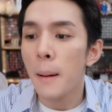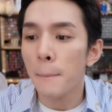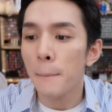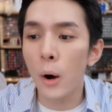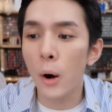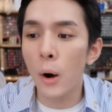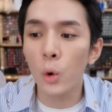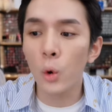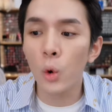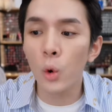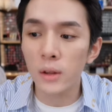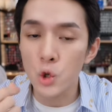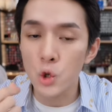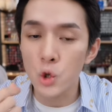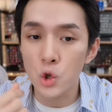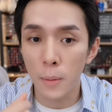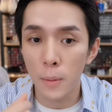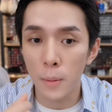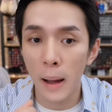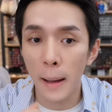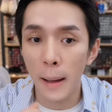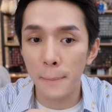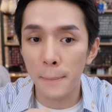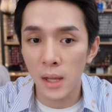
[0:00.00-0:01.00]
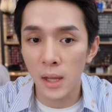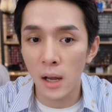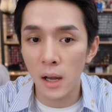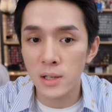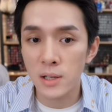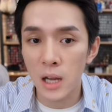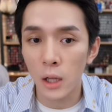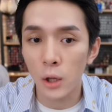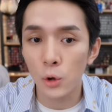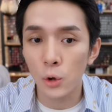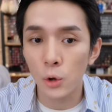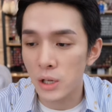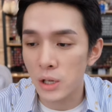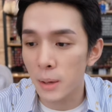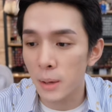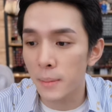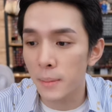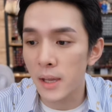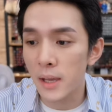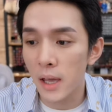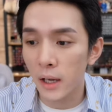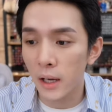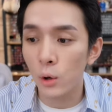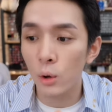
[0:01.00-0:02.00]
包括你的嘴巴比较小的女生
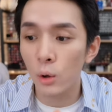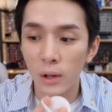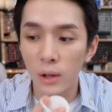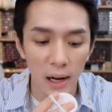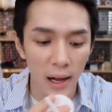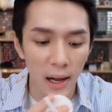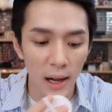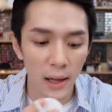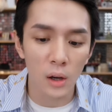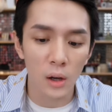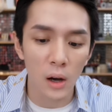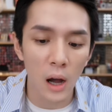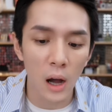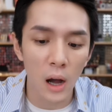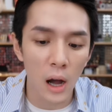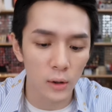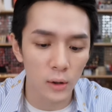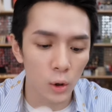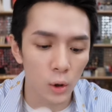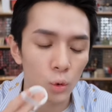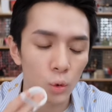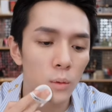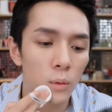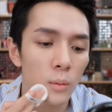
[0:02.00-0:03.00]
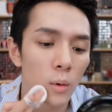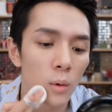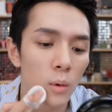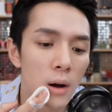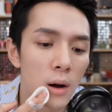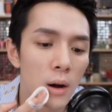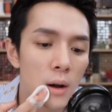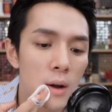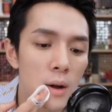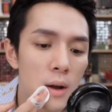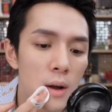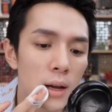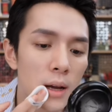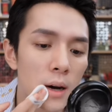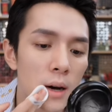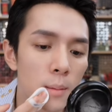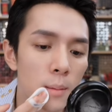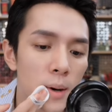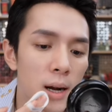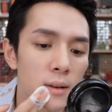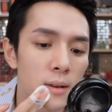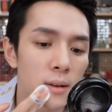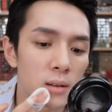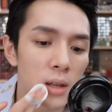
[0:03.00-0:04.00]
们也可以用它来很好的涂抹。来，我
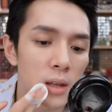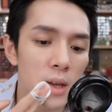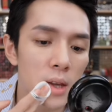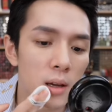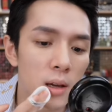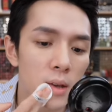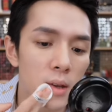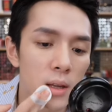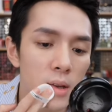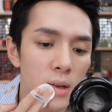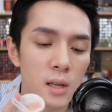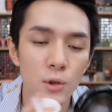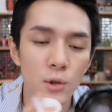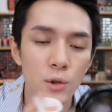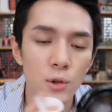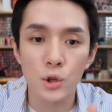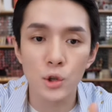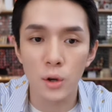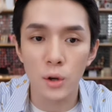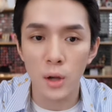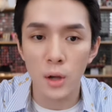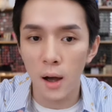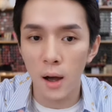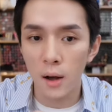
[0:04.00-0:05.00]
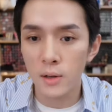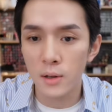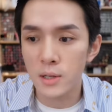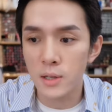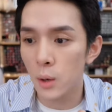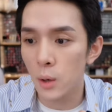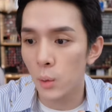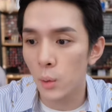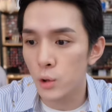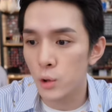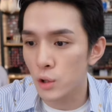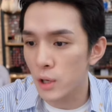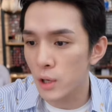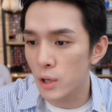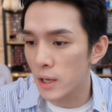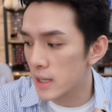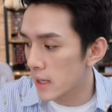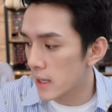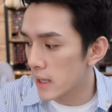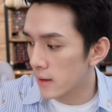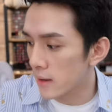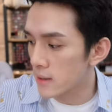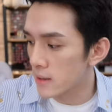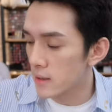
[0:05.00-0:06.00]
们看第一个颜色九九幺号色，我最推
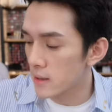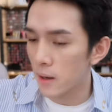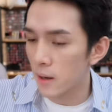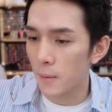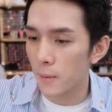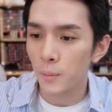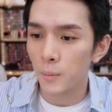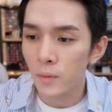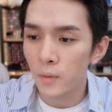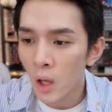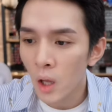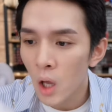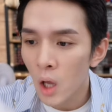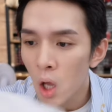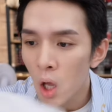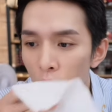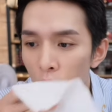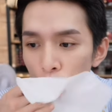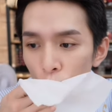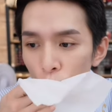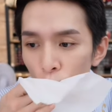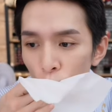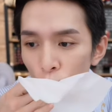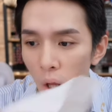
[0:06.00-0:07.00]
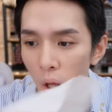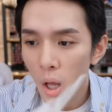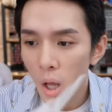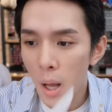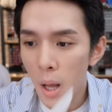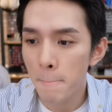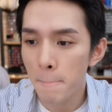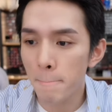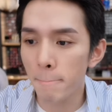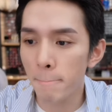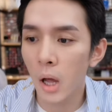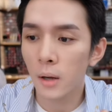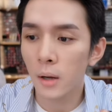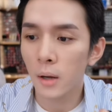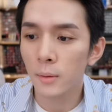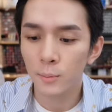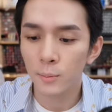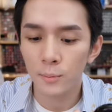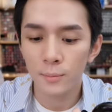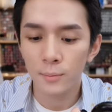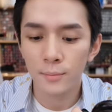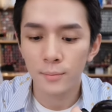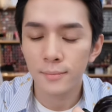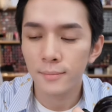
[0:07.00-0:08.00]
荐的颜色。嗯，
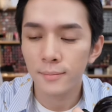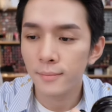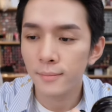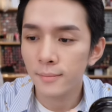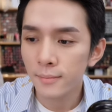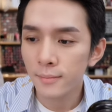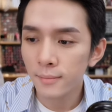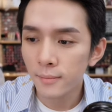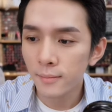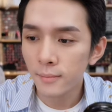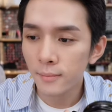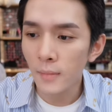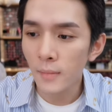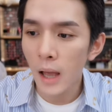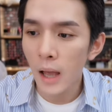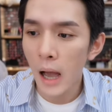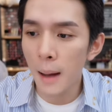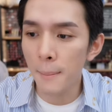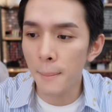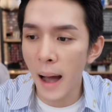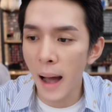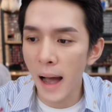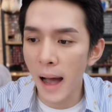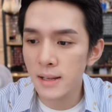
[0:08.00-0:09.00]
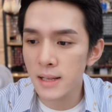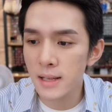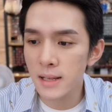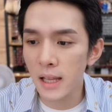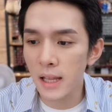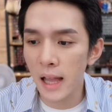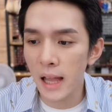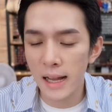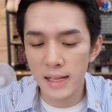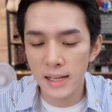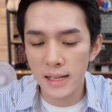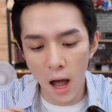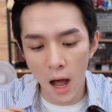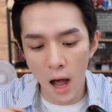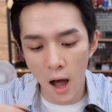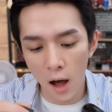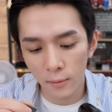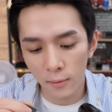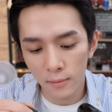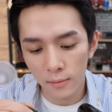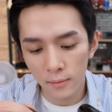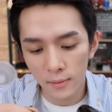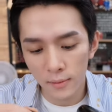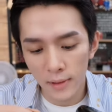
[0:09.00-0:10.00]
好吗？谢谢大家，
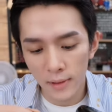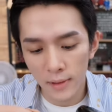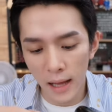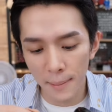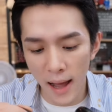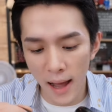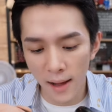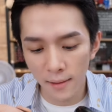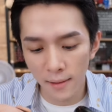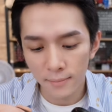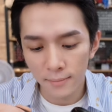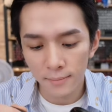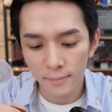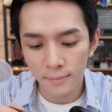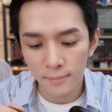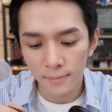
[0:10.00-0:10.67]
哦，来吧。